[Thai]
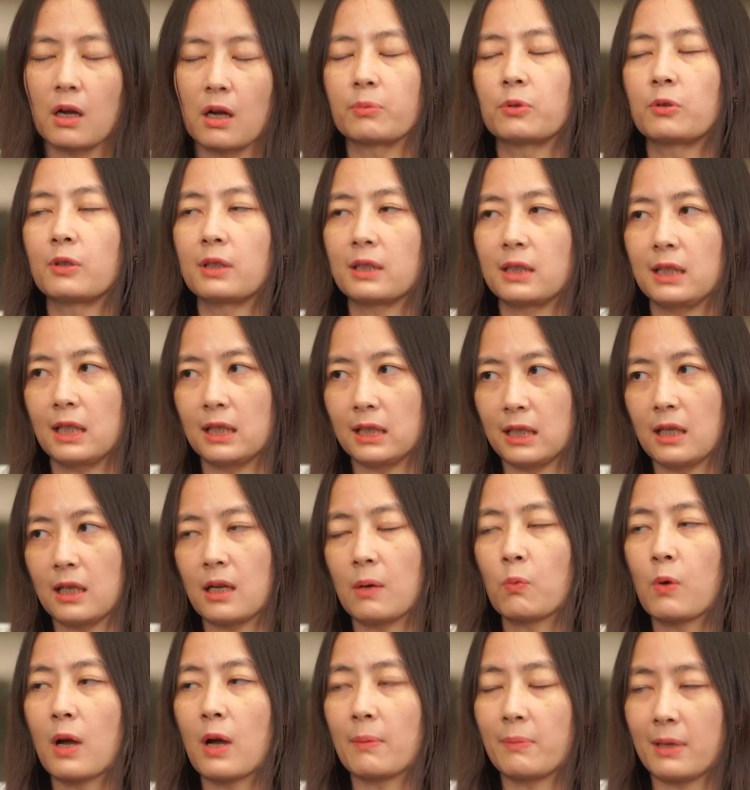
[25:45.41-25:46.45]
กอบธุรกิจที่
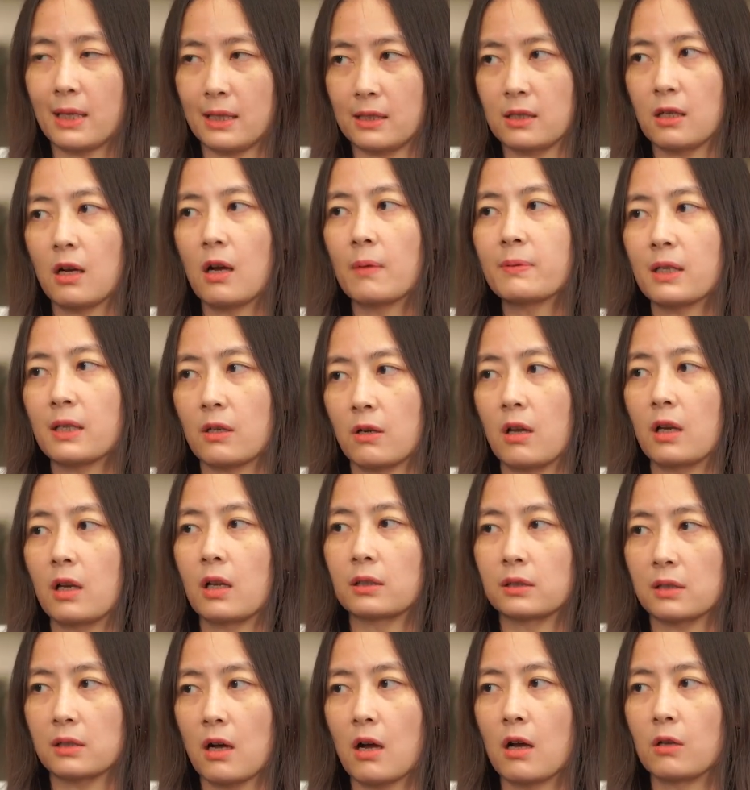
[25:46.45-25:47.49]
รับความเห็นชอบจากกร
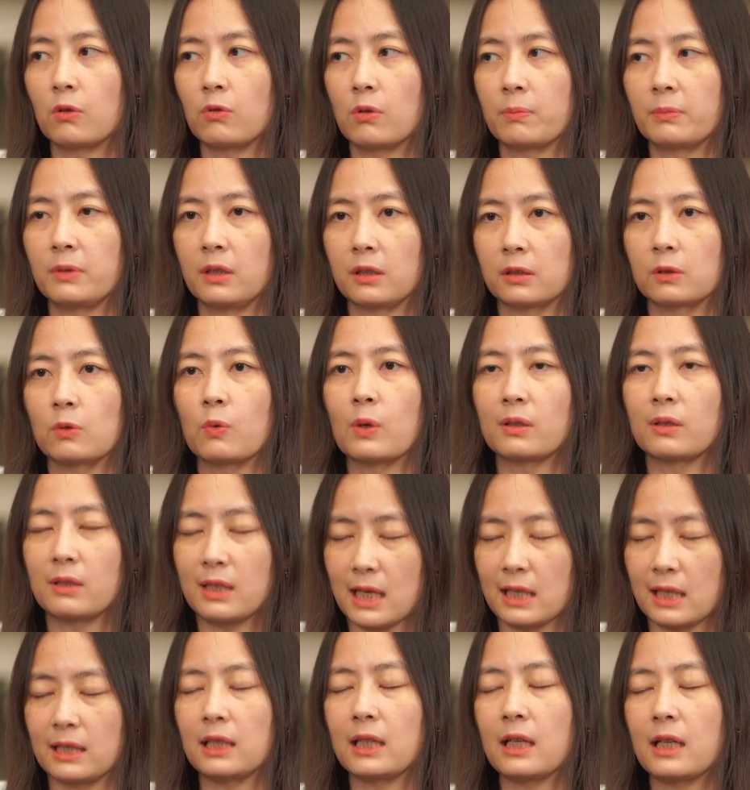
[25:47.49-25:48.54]
ตรวมถึงตัวเห
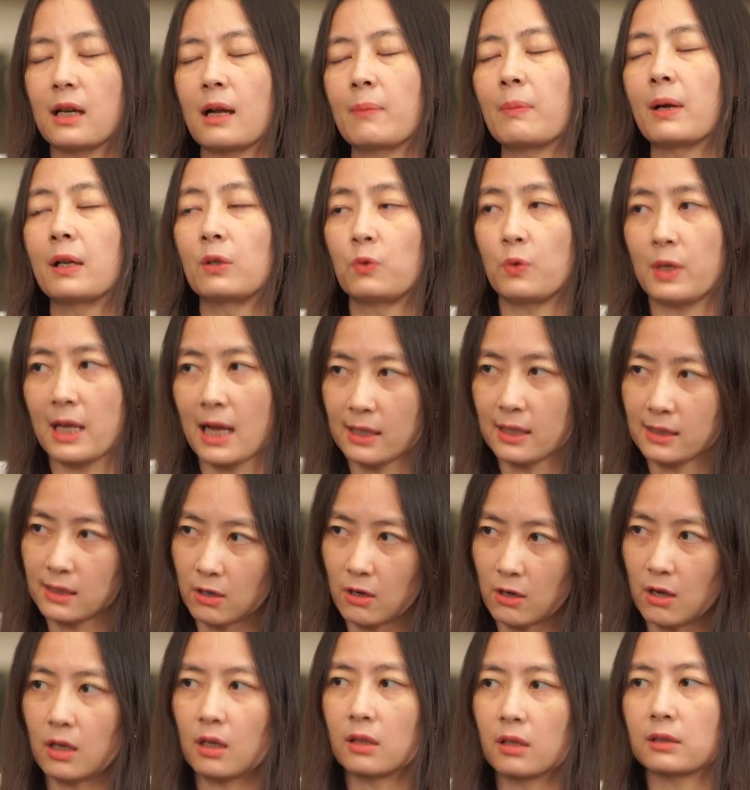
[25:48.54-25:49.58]
รียญที่ได้รับอนุญาตจาก
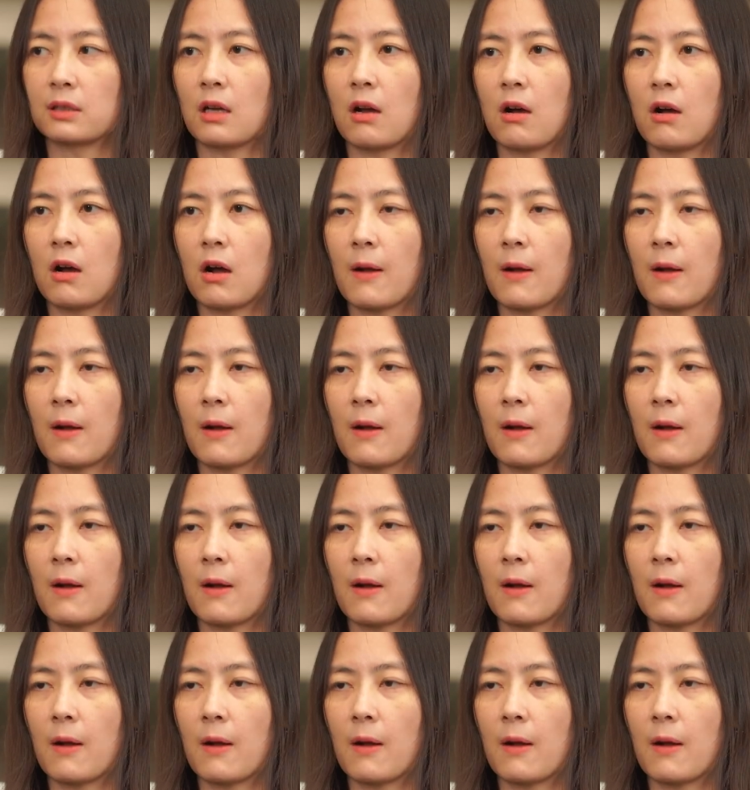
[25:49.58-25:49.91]
กรต